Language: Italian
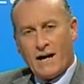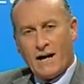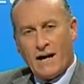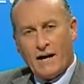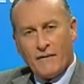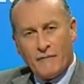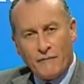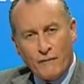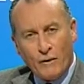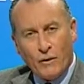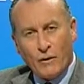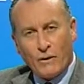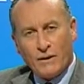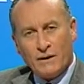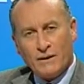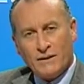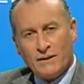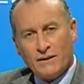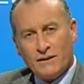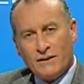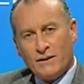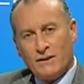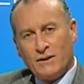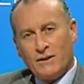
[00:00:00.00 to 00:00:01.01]
A voi,
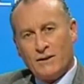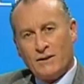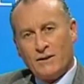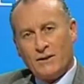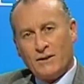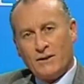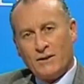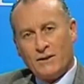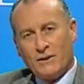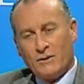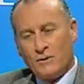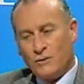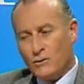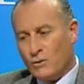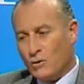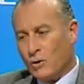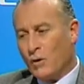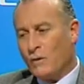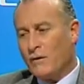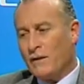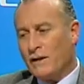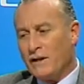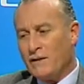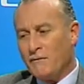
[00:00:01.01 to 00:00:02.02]

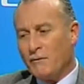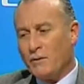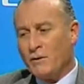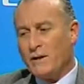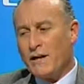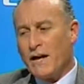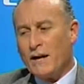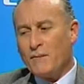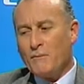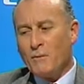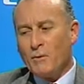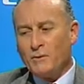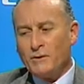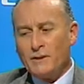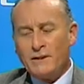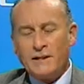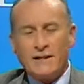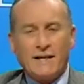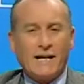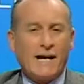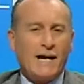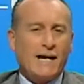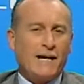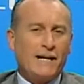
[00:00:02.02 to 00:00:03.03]
giovani, vogliamo
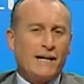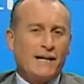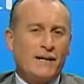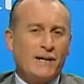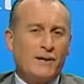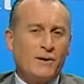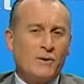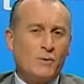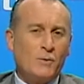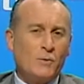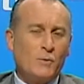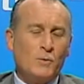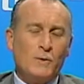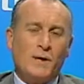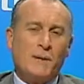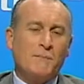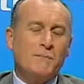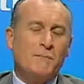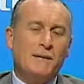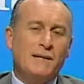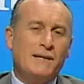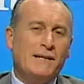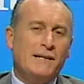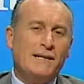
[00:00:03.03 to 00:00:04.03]
dedicare una
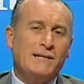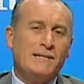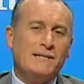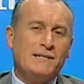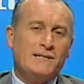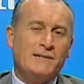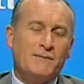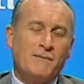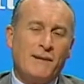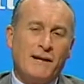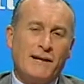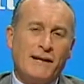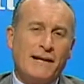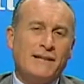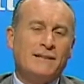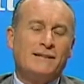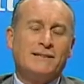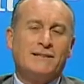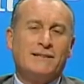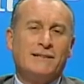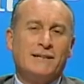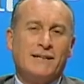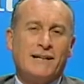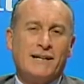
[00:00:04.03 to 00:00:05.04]
bellissima
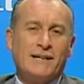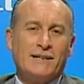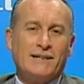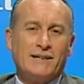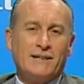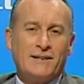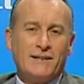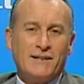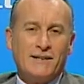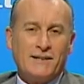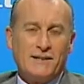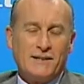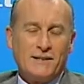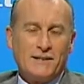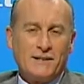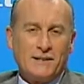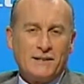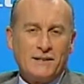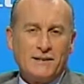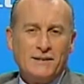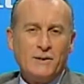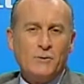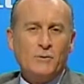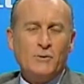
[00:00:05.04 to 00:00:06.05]
lettera
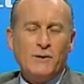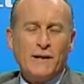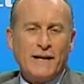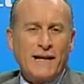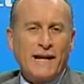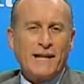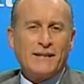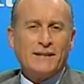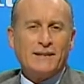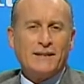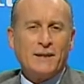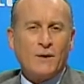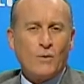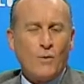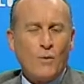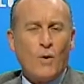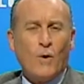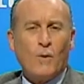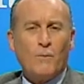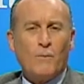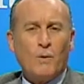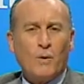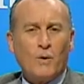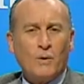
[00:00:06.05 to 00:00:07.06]
di un grande
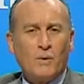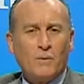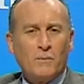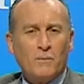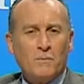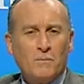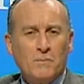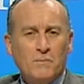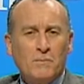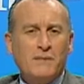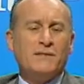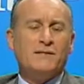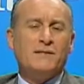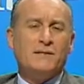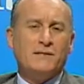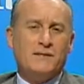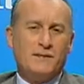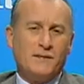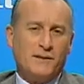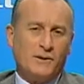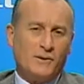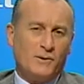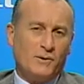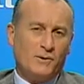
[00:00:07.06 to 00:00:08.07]
uomo
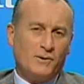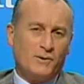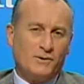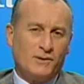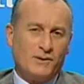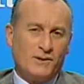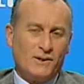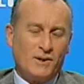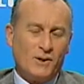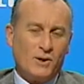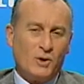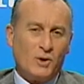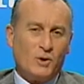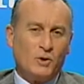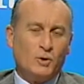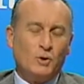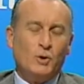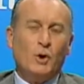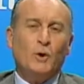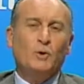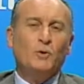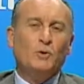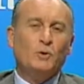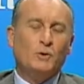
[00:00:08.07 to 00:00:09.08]
mistico,
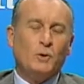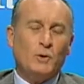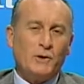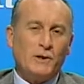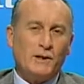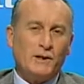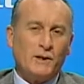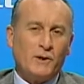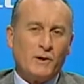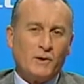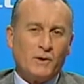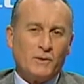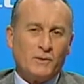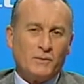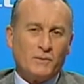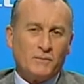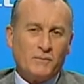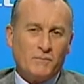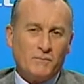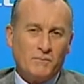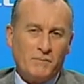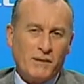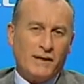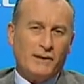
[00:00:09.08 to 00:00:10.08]
Don
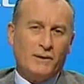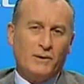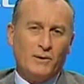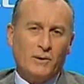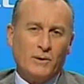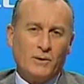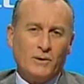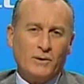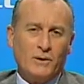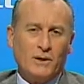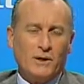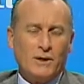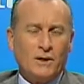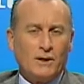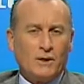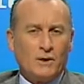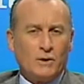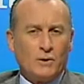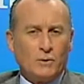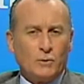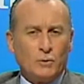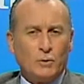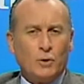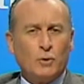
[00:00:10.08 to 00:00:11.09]
Tonino Bello,
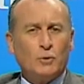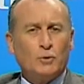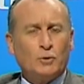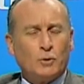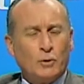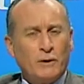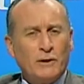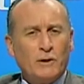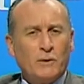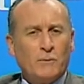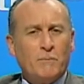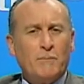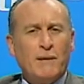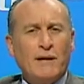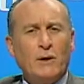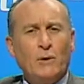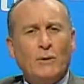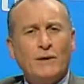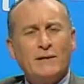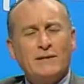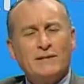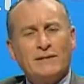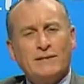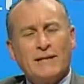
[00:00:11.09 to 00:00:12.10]
Don Tonino
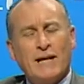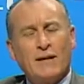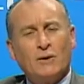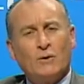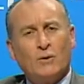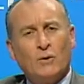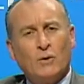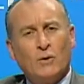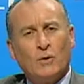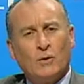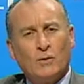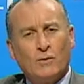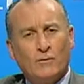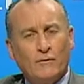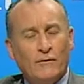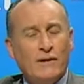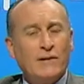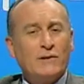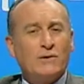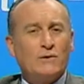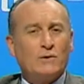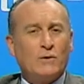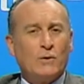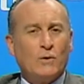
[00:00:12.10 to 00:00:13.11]
Bello è stato
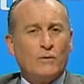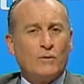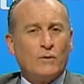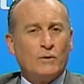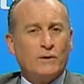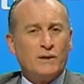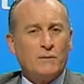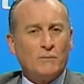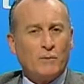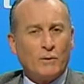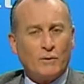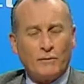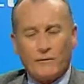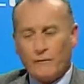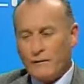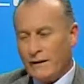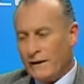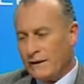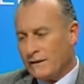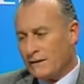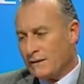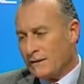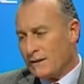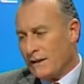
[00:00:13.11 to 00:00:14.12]
vescovo di
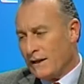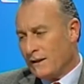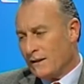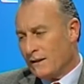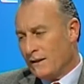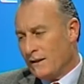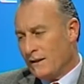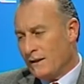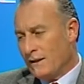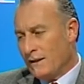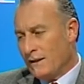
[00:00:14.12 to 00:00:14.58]
Molfetta